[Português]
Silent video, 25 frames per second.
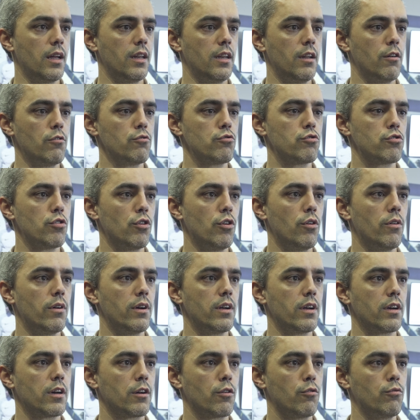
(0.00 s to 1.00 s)
não só
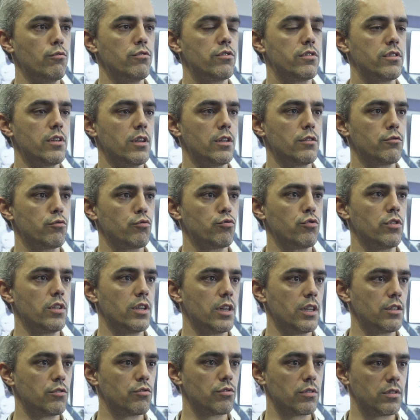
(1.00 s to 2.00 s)
a reconhecer os
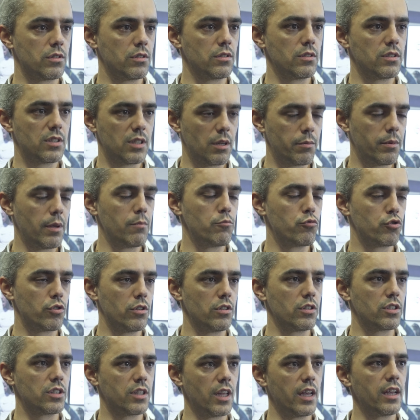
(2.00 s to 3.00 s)
direitos que sabemos que
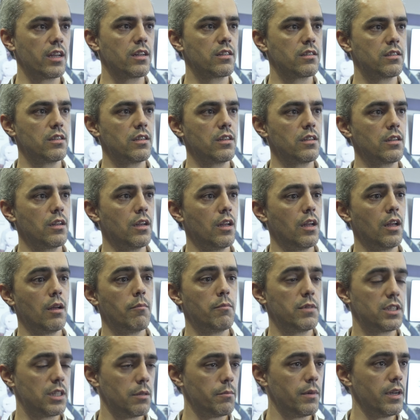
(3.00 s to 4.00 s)
eles têm que ter,
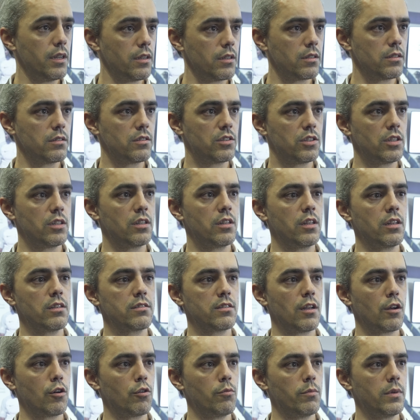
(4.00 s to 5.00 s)
mas também exigir
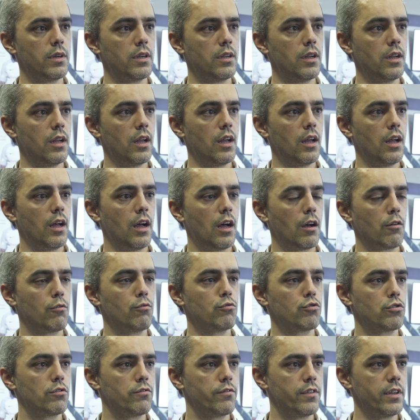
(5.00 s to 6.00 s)
deles alguma,
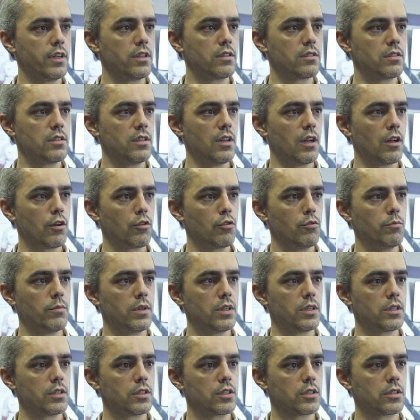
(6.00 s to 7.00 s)
alguns deveres e
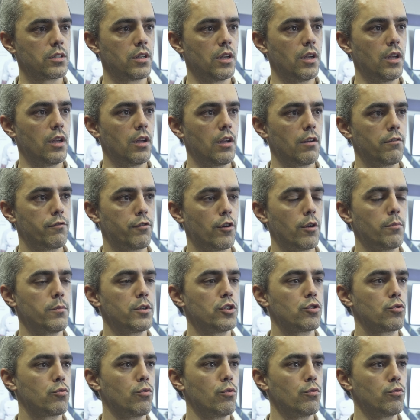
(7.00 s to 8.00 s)
algumas
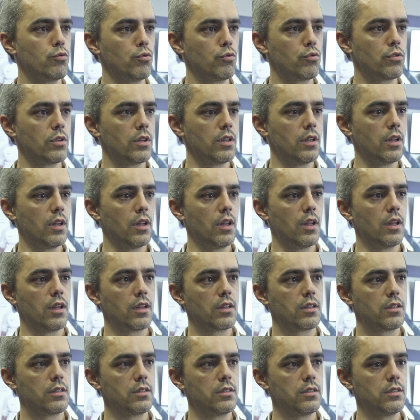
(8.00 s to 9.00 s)
formas de conduta
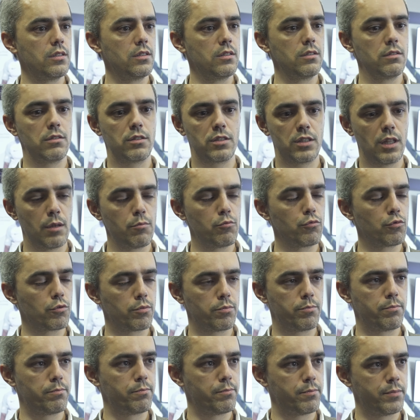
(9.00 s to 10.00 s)
que estamos
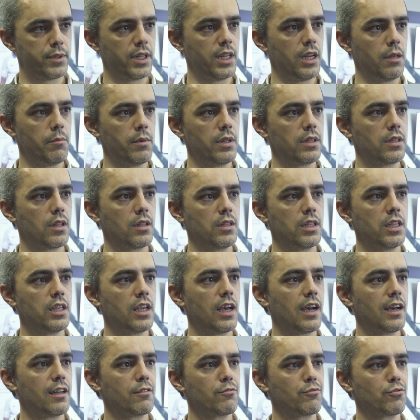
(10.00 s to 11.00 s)
plenamente
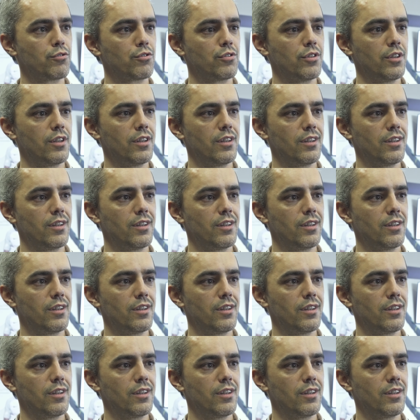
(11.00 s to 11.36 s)
alinhados